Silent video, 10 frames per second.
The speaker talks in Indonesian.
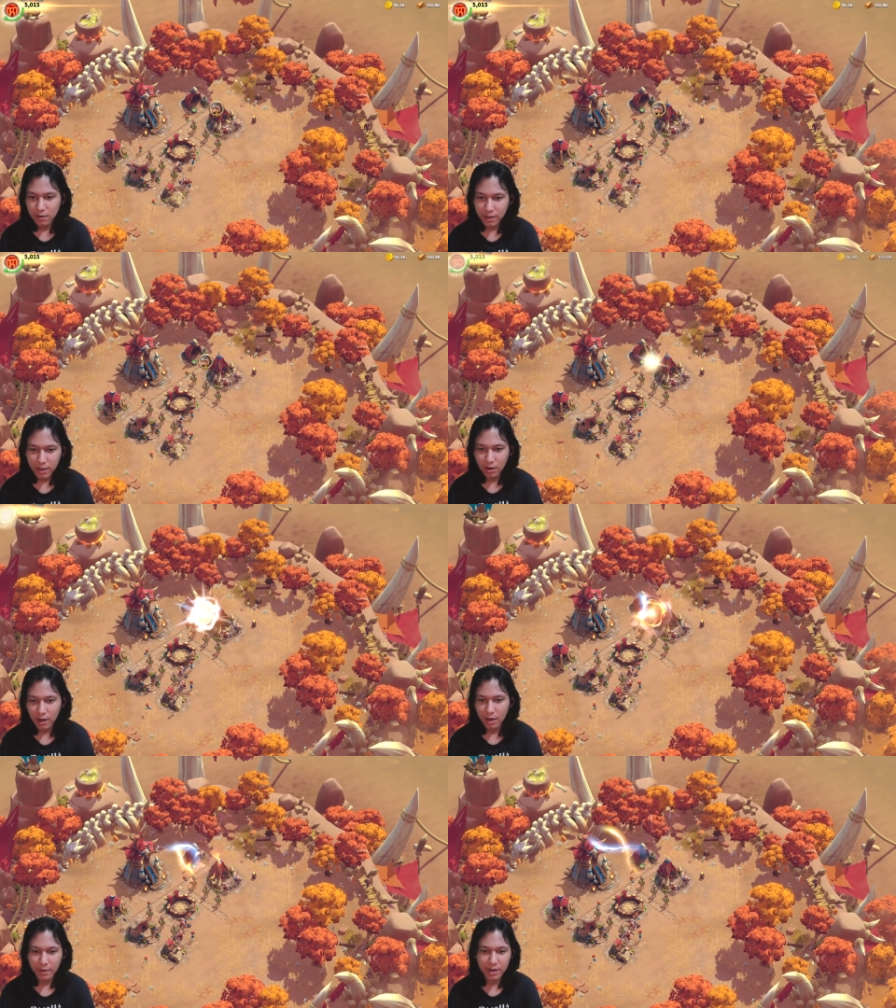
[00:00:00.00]
Ini kalau
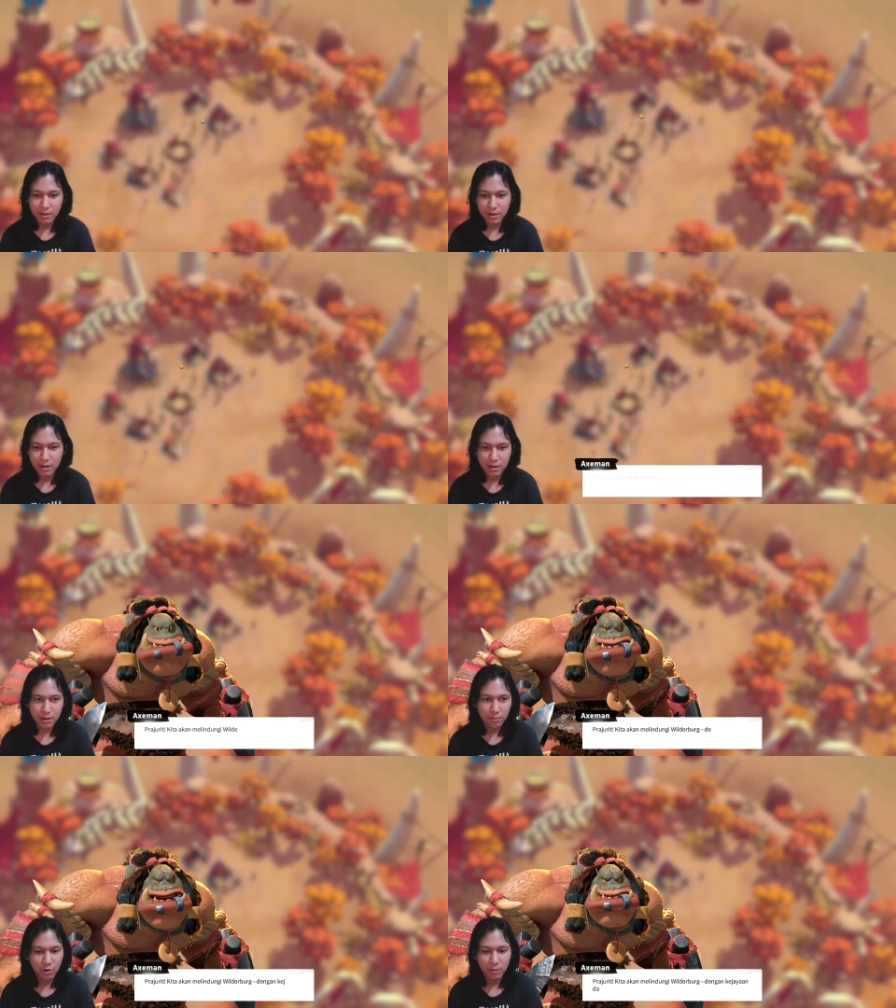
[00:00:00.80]
kalian main di
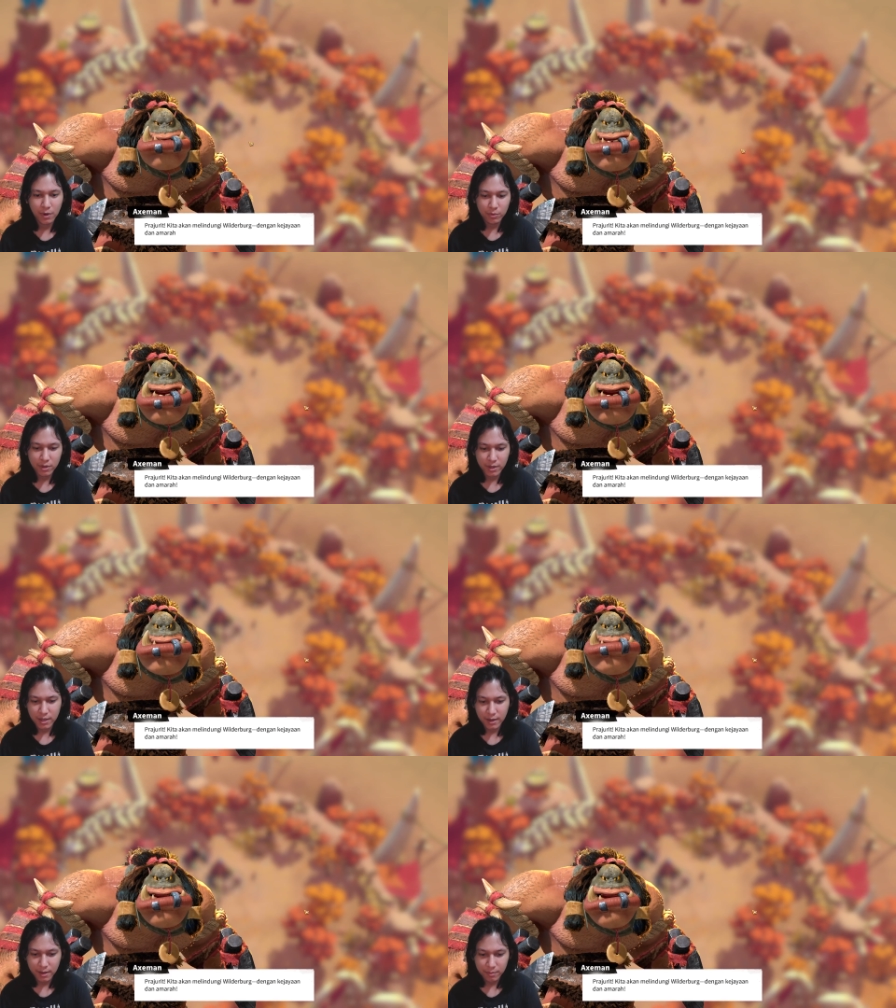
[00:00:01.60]
mobile pun hmm,
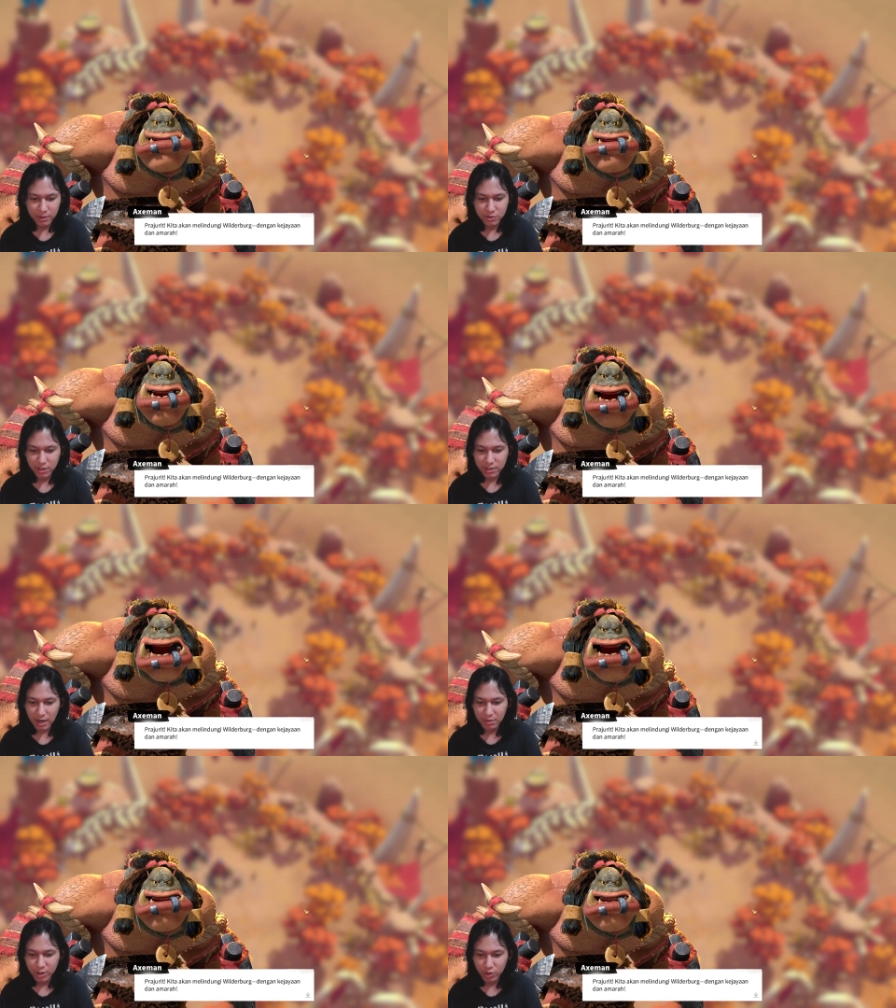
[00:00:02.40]
enak ya. Prajurit kita
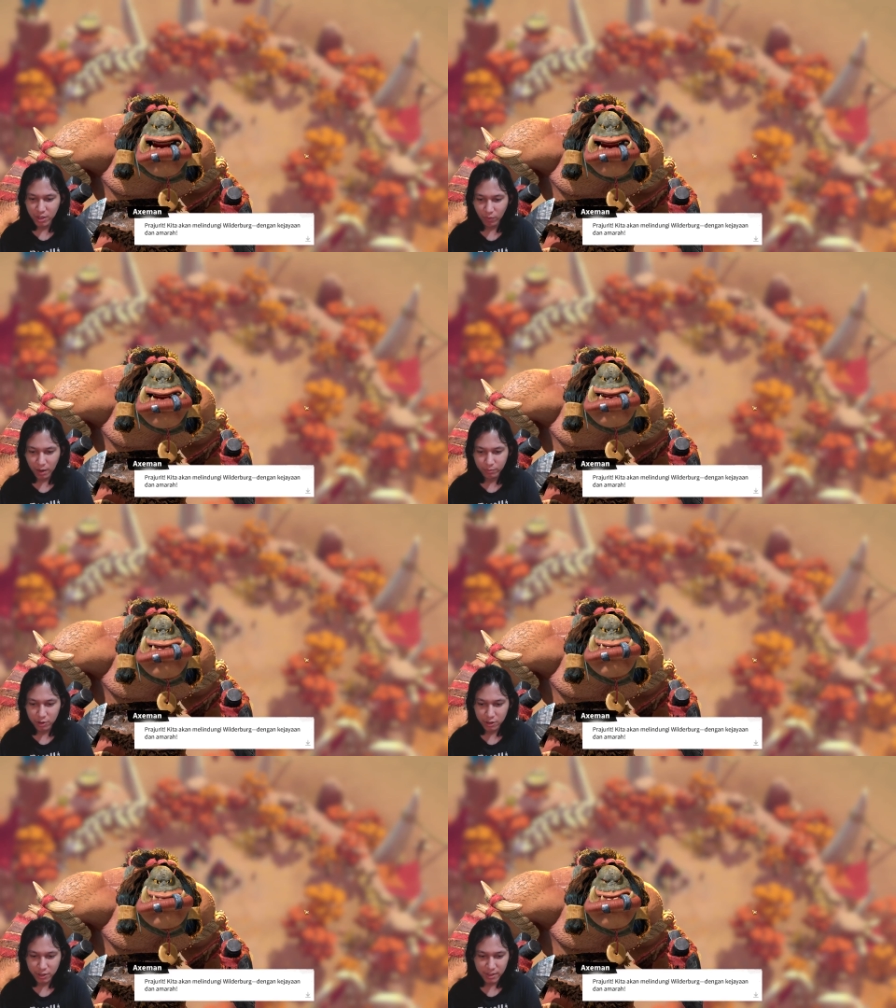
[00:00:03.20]
akan melindungi Wild
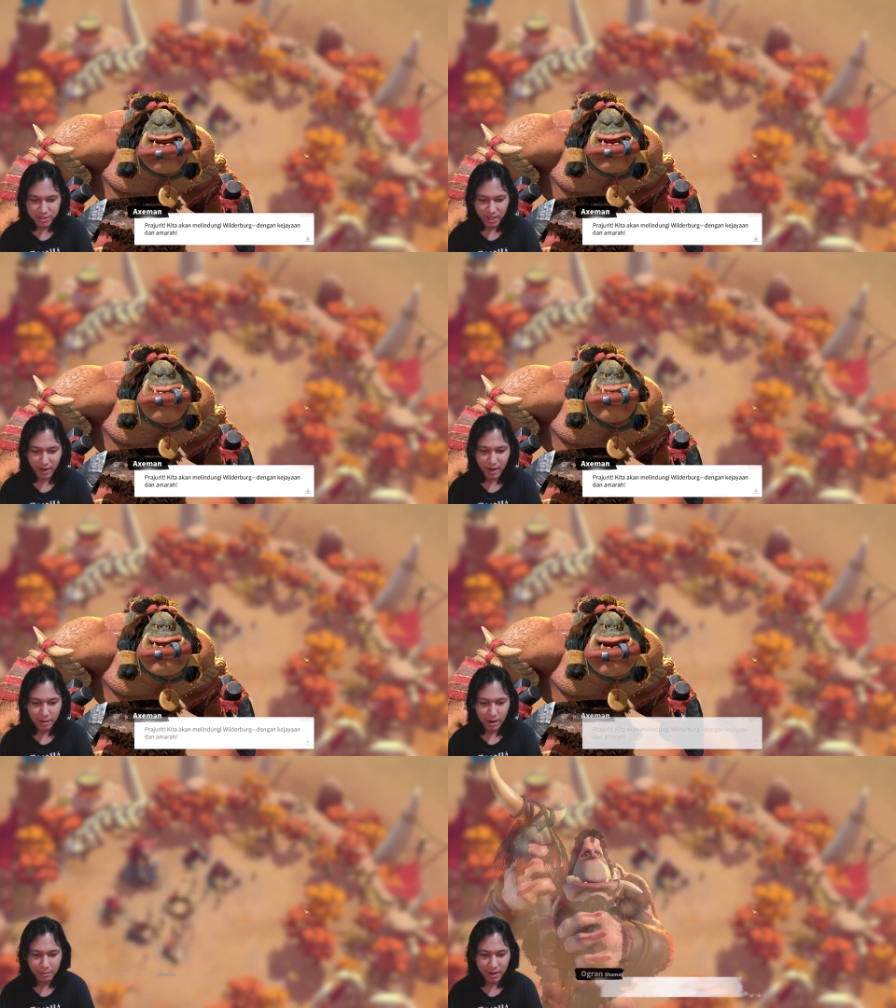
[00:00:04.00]
Bro dengan jaya
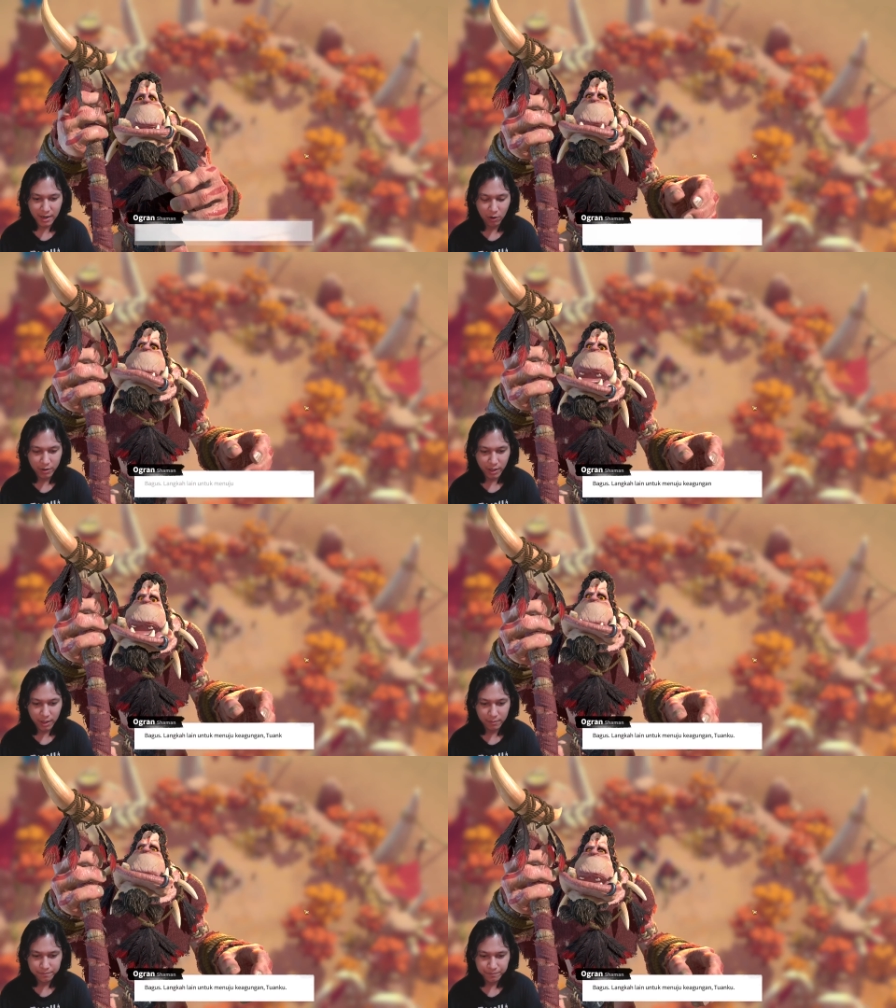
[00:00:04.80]
Anmara. Oke. Okay.
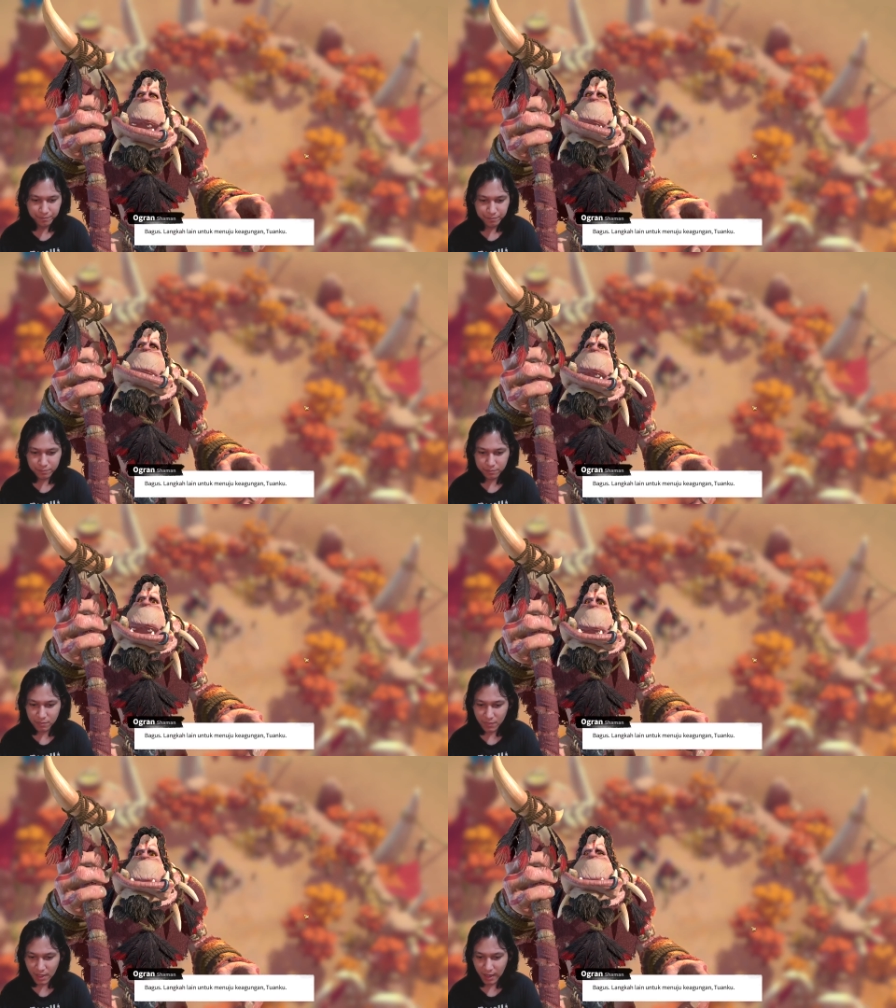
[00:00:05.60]

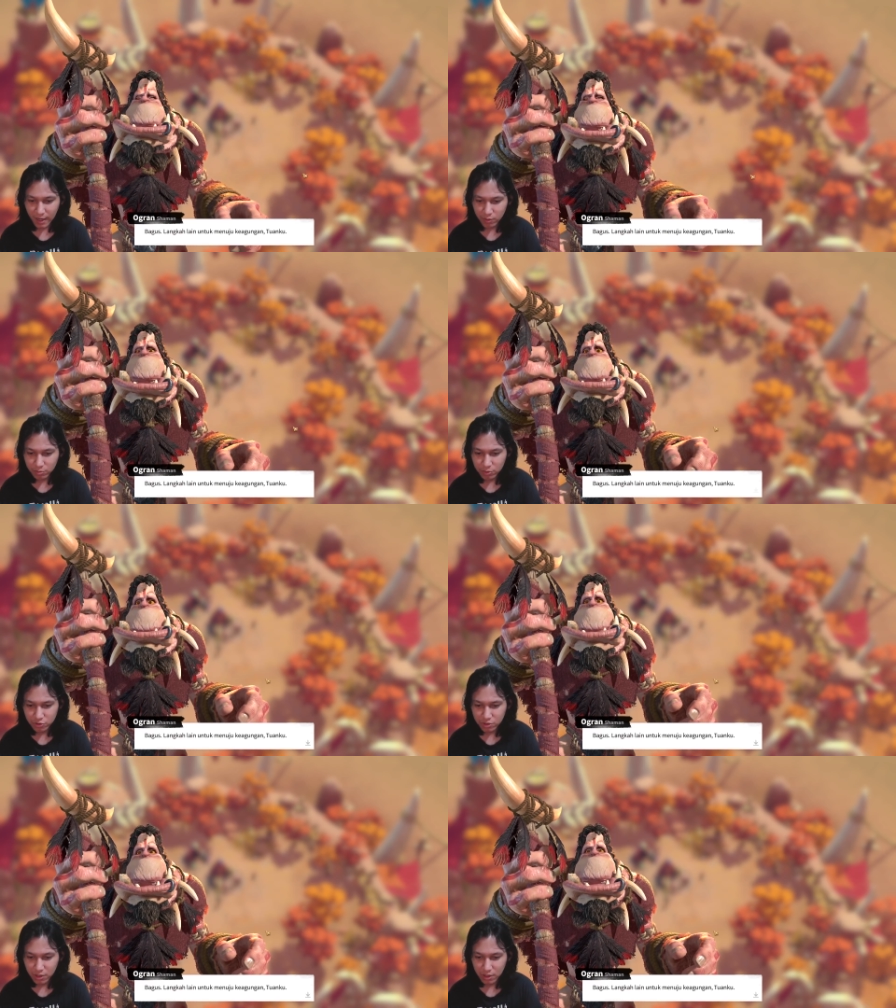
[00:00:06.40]
Nah, kalian untuk
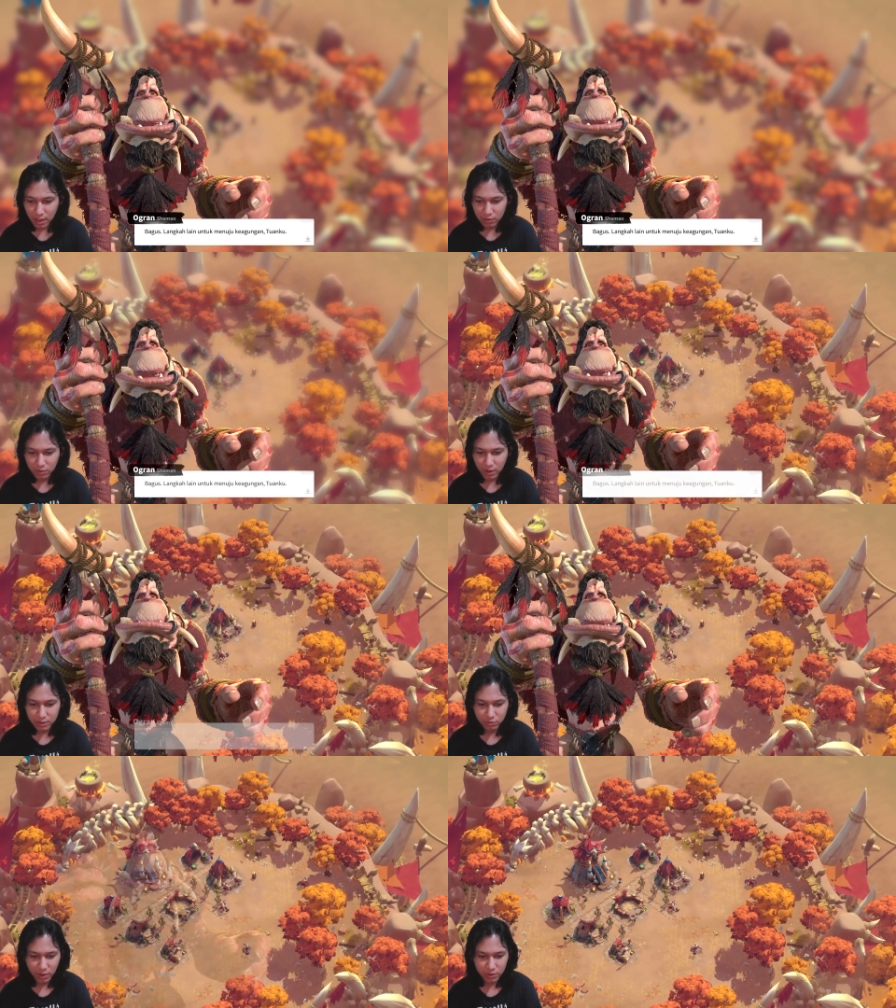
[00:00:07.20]
menuju ke Agungan
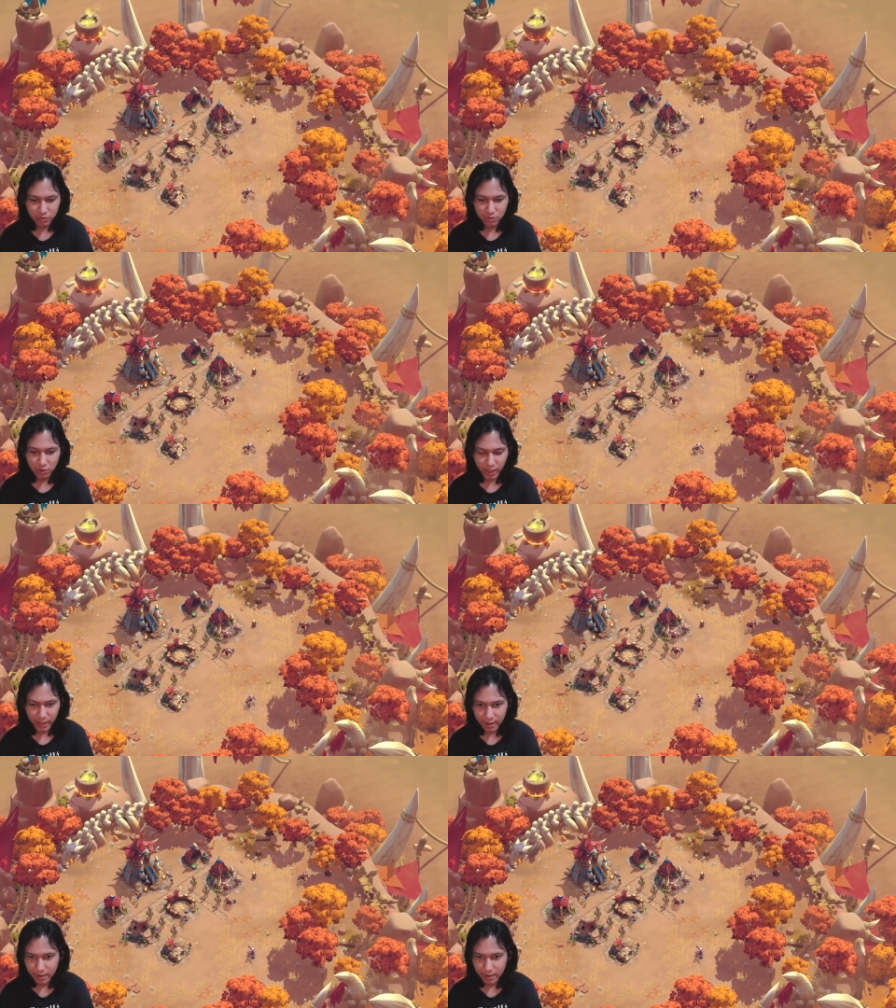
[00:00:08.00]
Tuanku. Oke. Okay.